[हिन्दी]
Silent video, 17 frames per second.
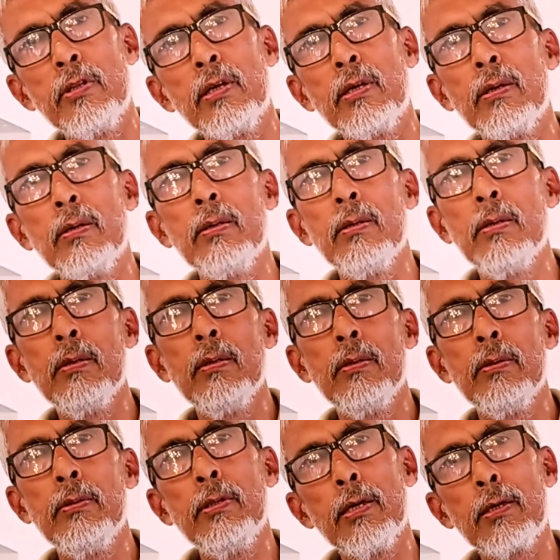I think
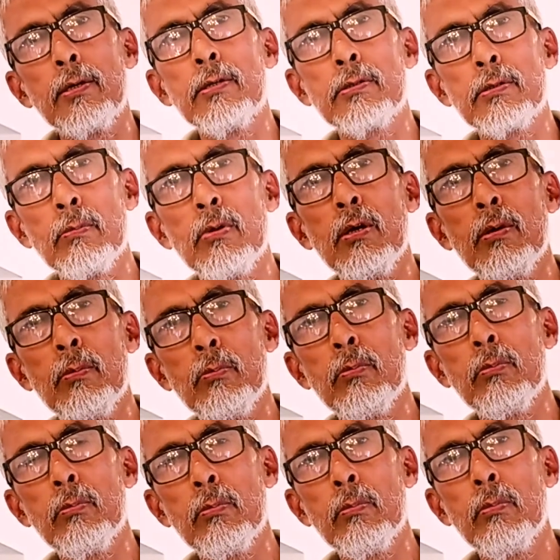the
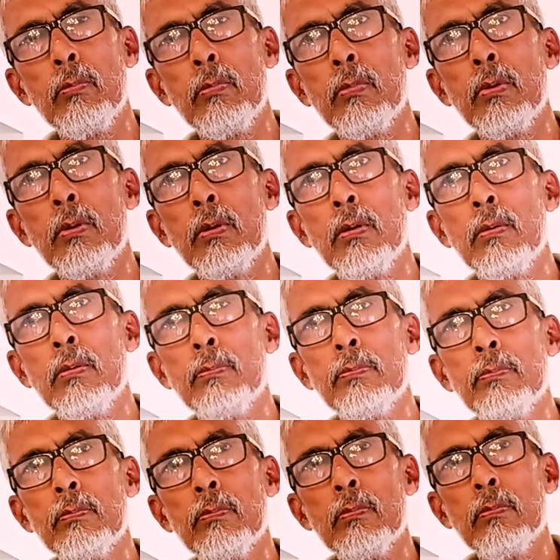main issue
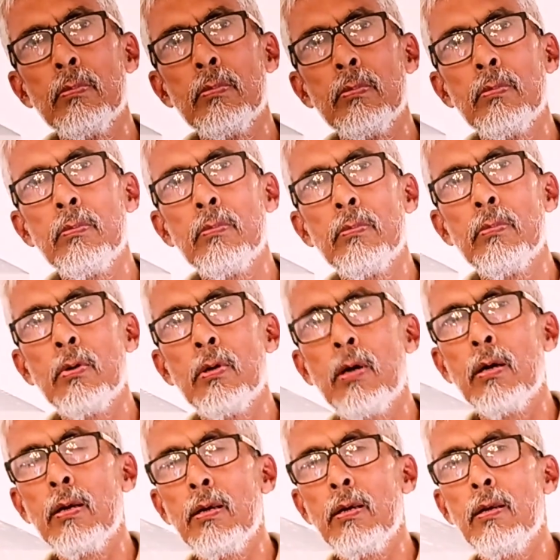is the, the
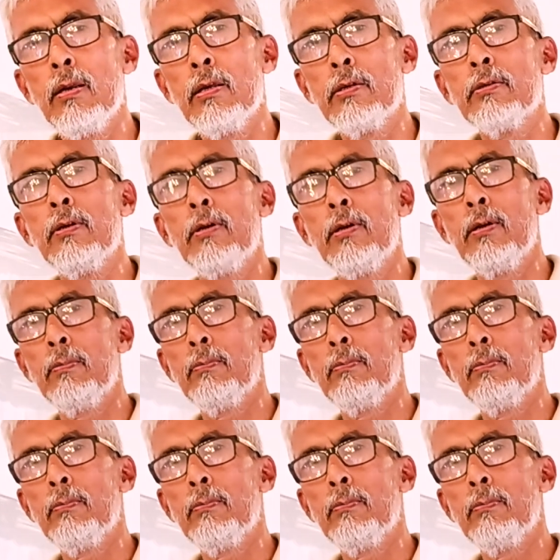environment.